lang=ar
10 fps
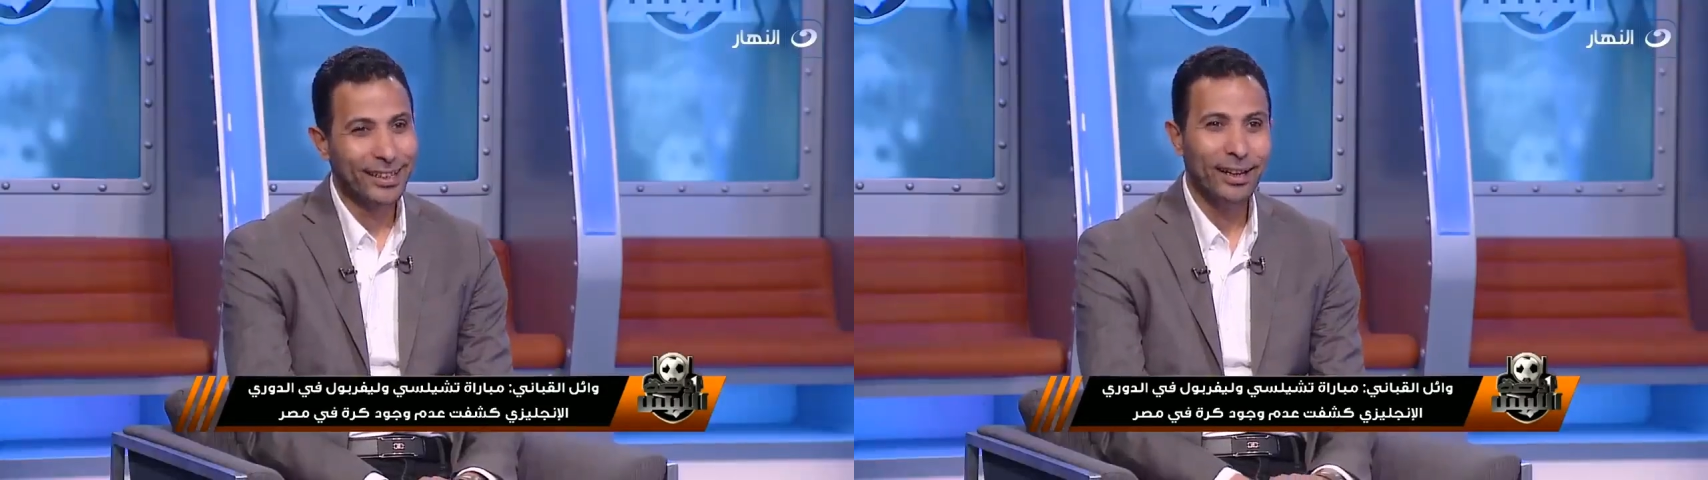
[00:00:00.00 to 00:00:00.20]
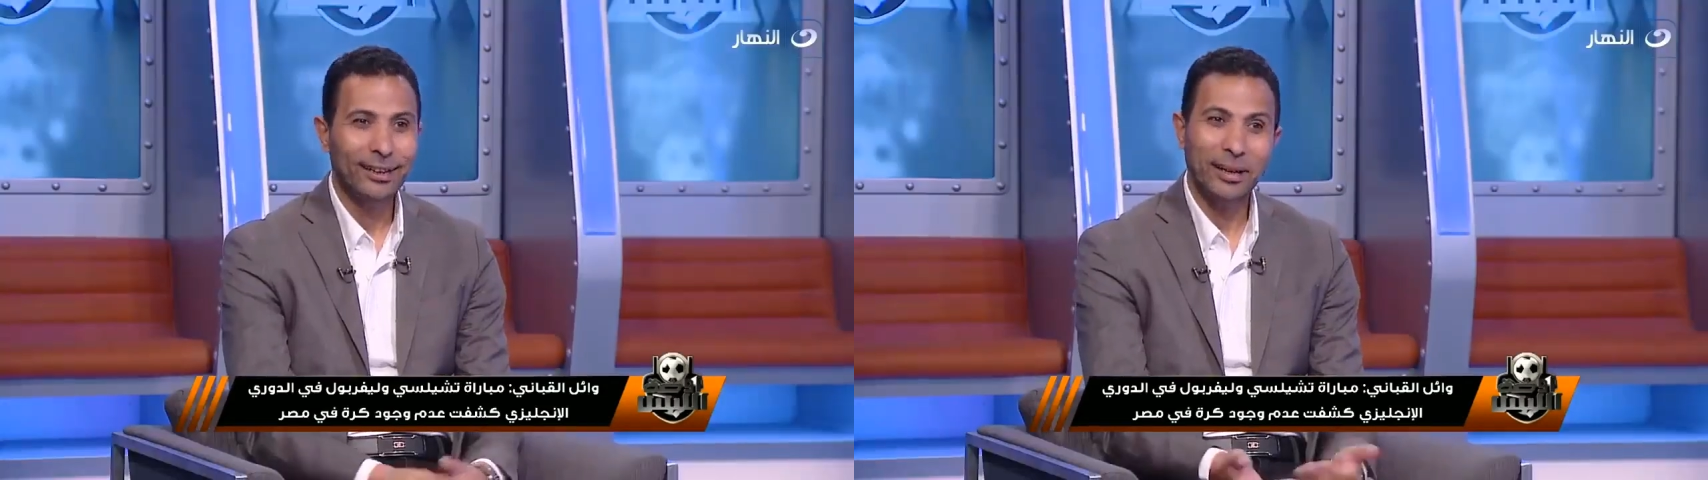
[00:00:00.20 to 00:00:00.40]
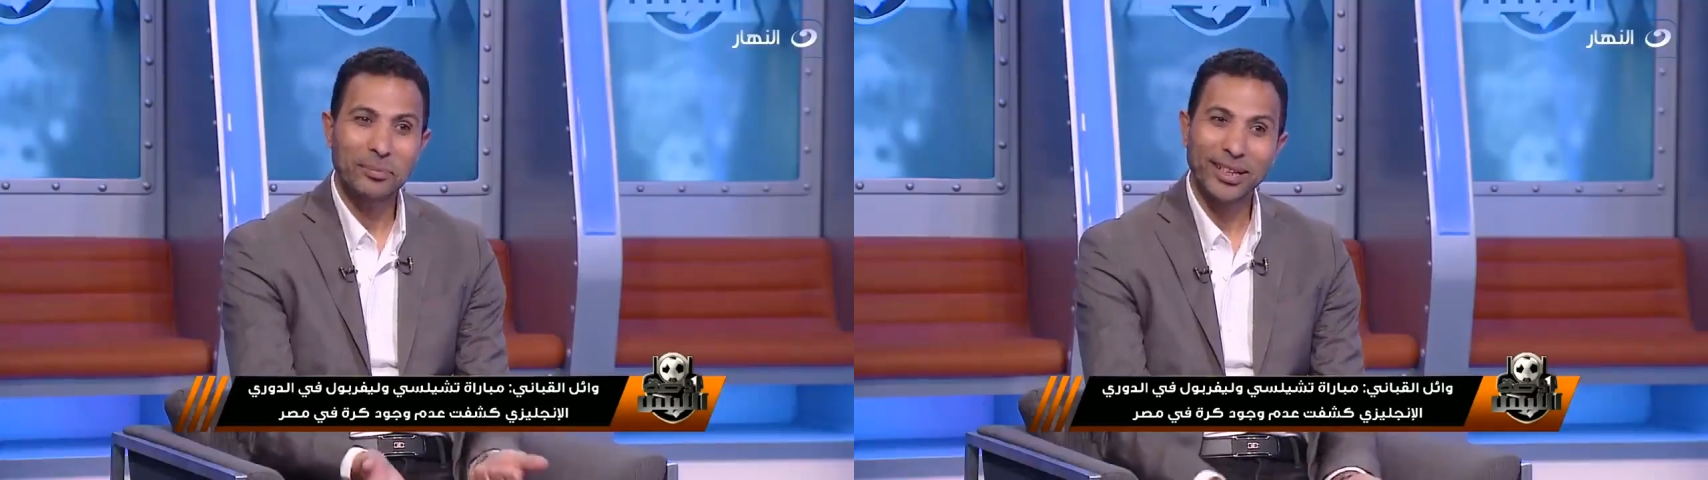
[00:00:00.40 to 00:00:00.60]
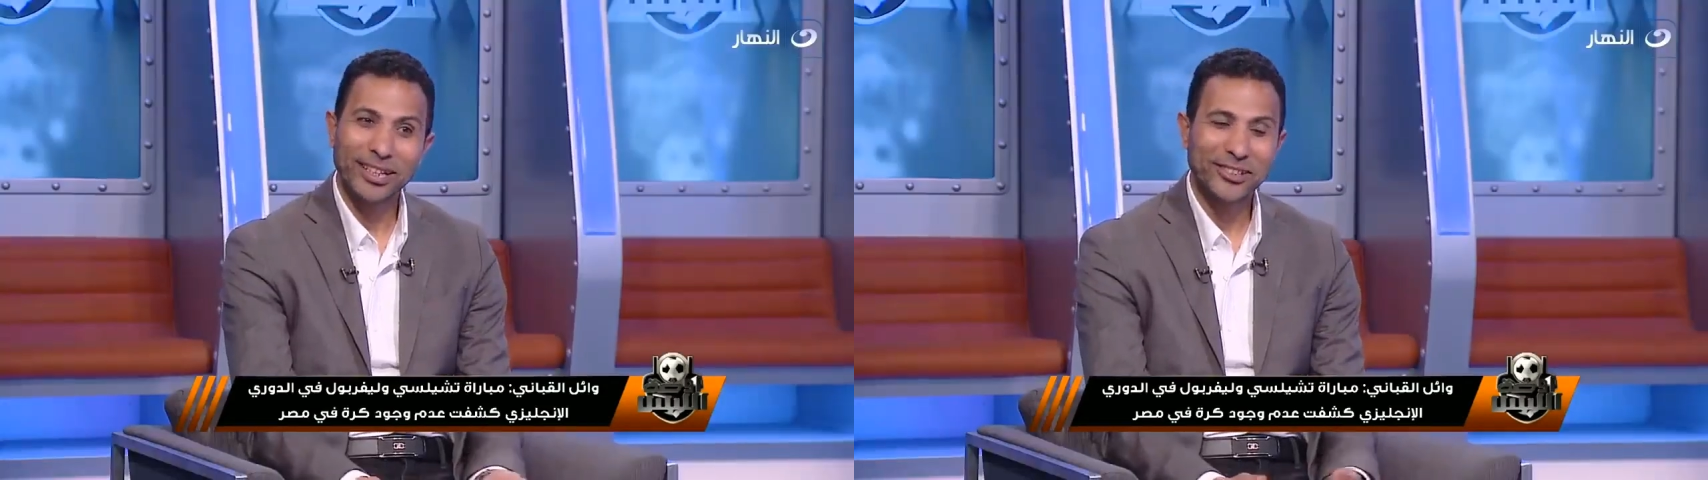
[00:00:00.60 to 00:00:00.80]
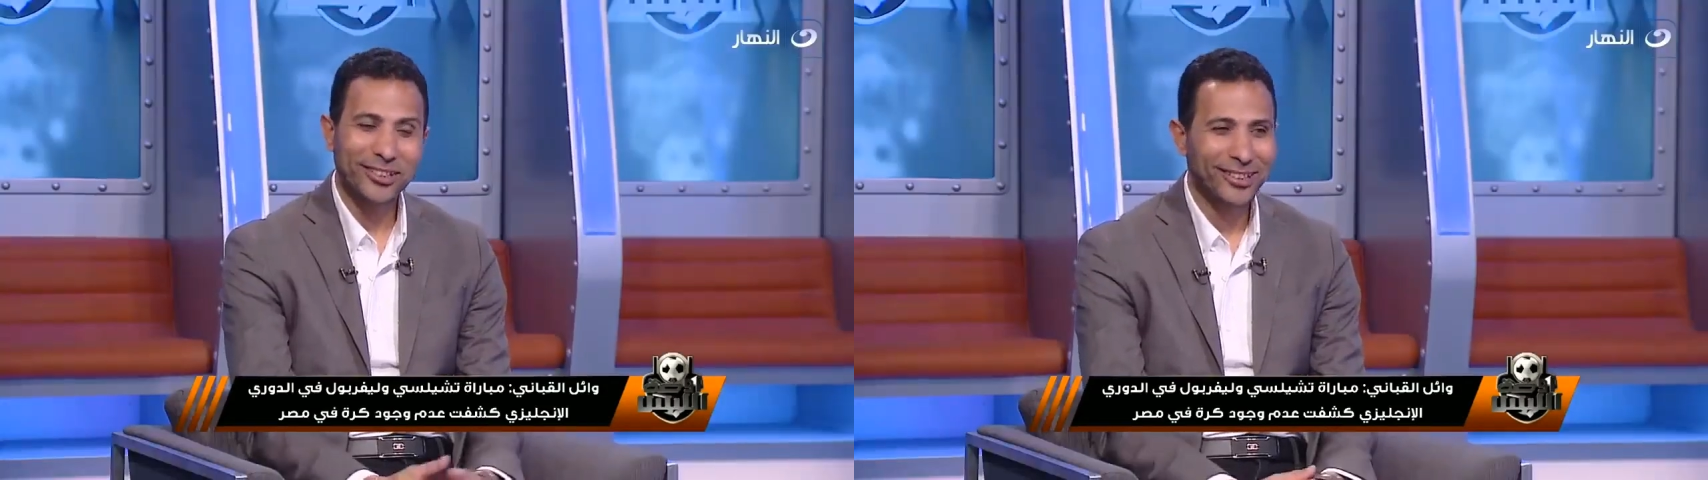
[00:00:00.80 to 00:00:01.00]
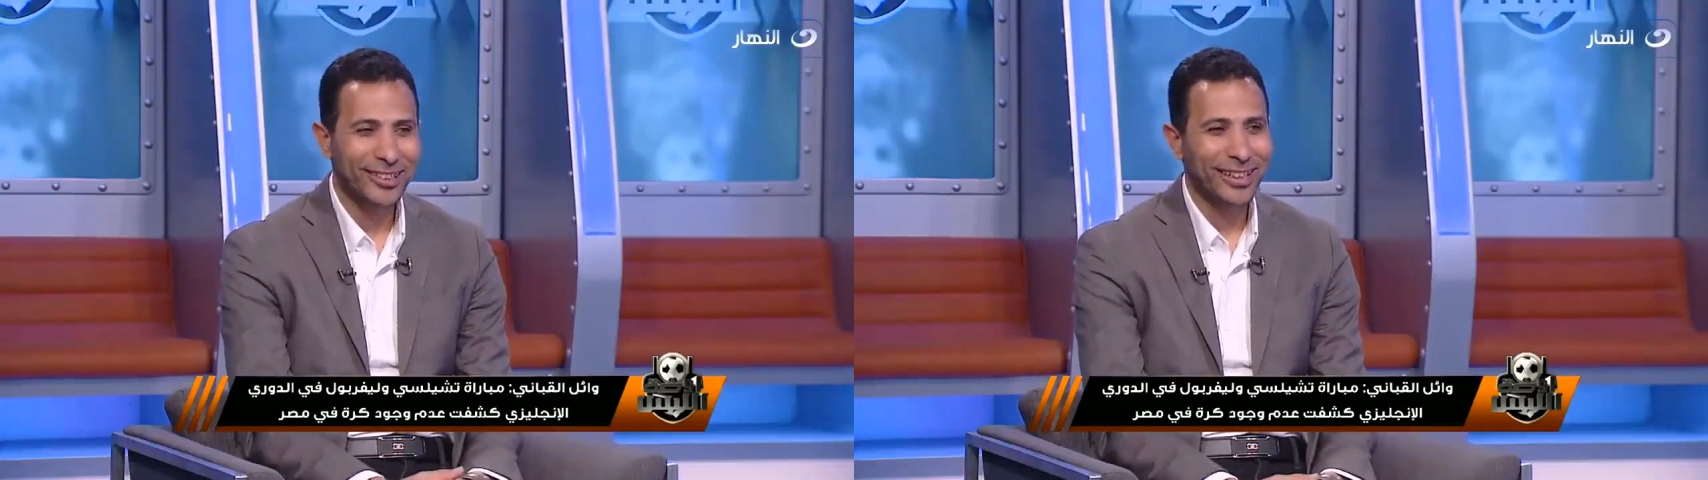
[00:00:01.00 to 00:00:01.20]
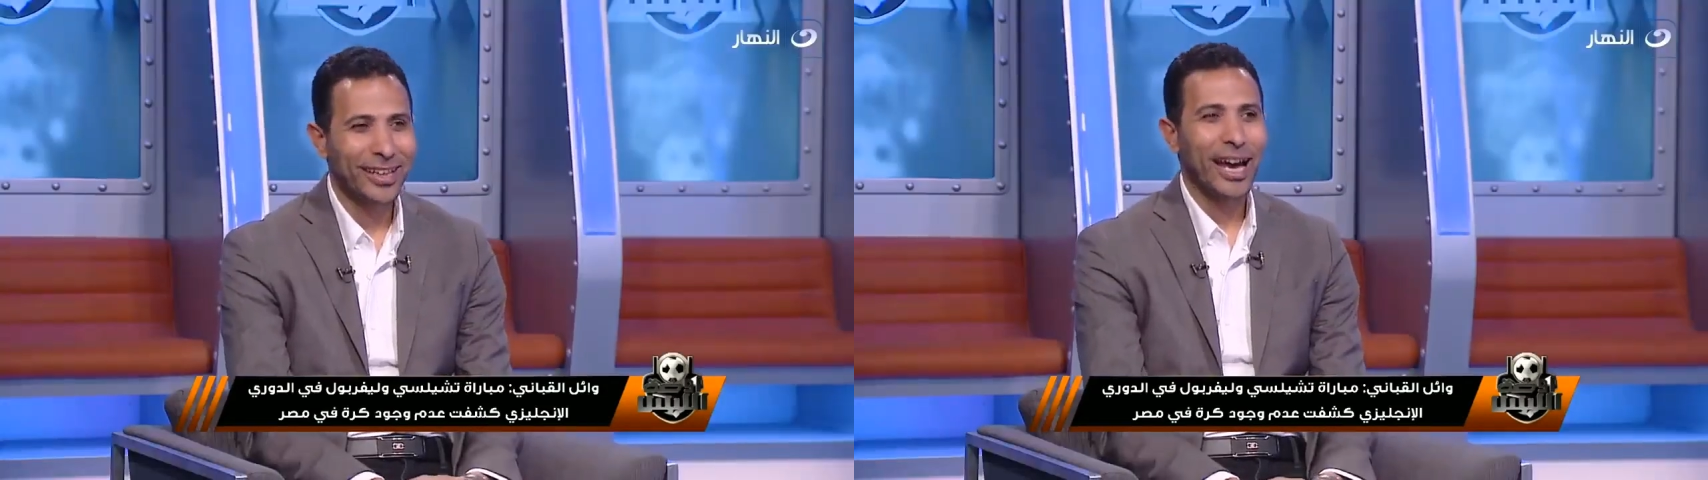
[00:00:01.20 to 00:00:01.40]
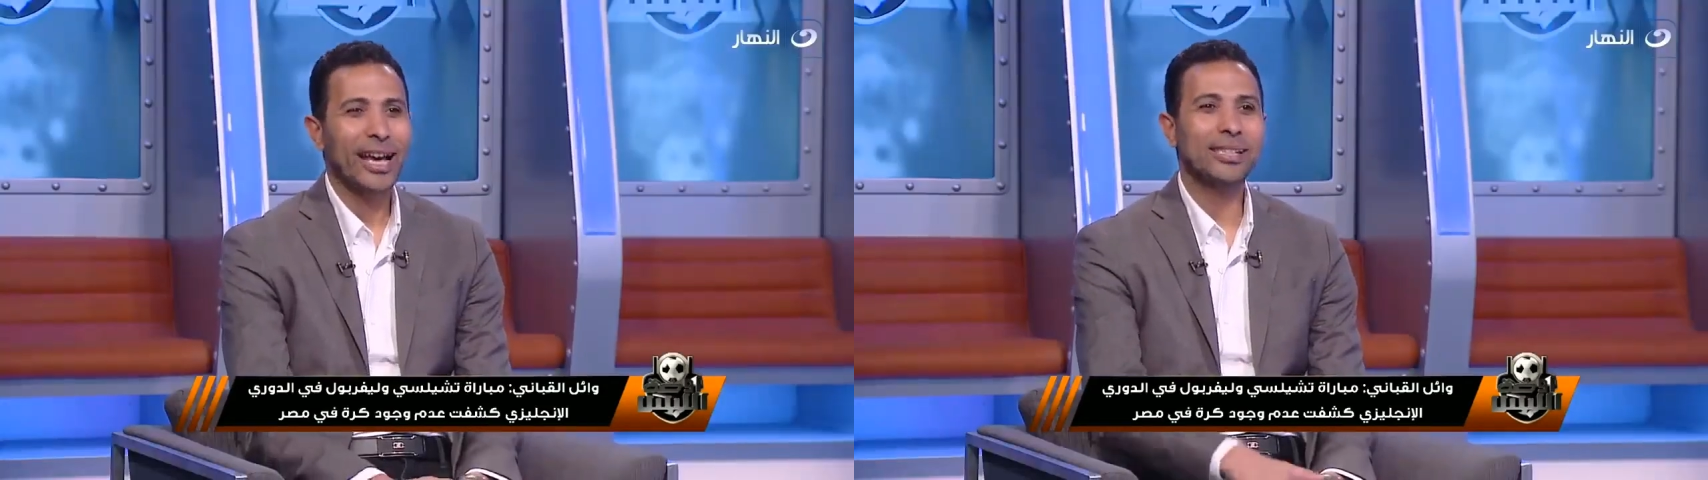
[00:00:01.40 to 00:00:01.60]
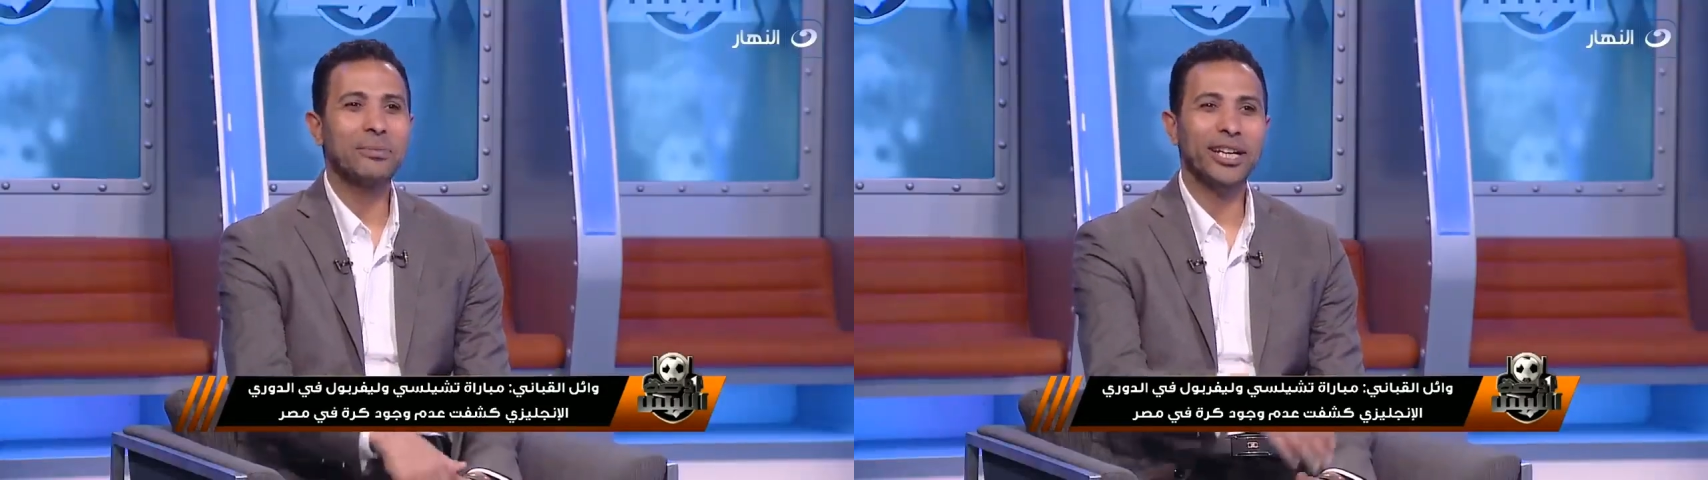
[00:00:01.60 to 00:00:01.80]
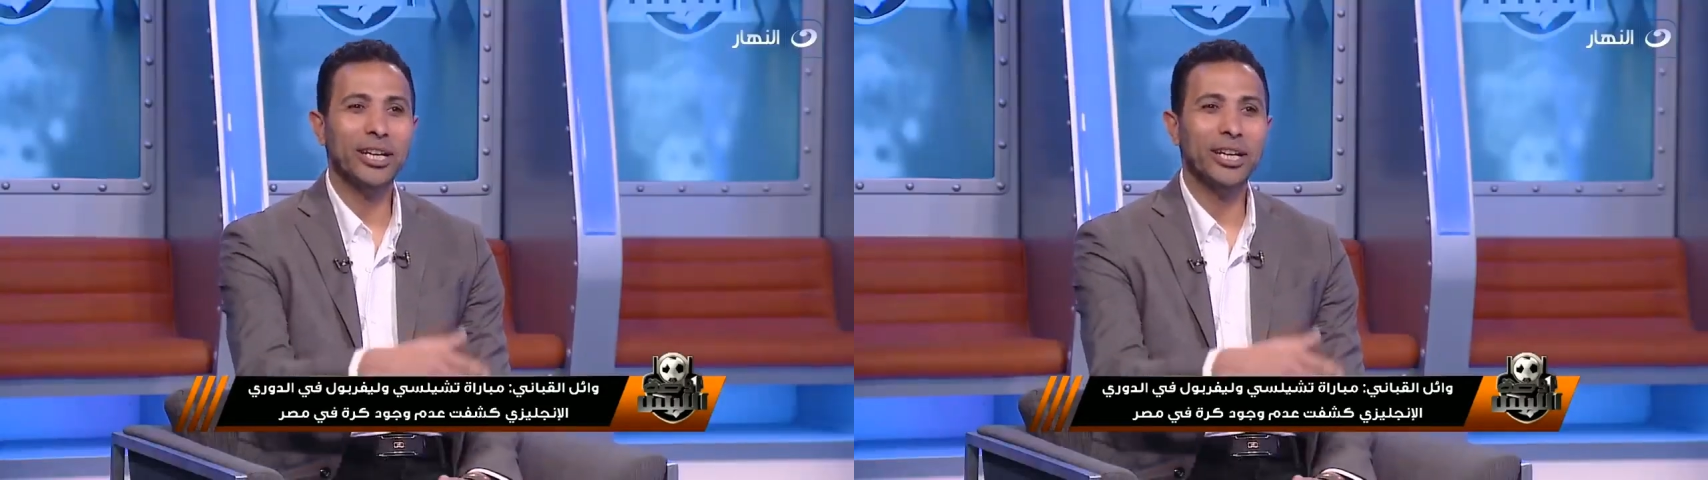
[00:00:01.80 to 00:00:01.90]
لا يا عم ماشي اصل ما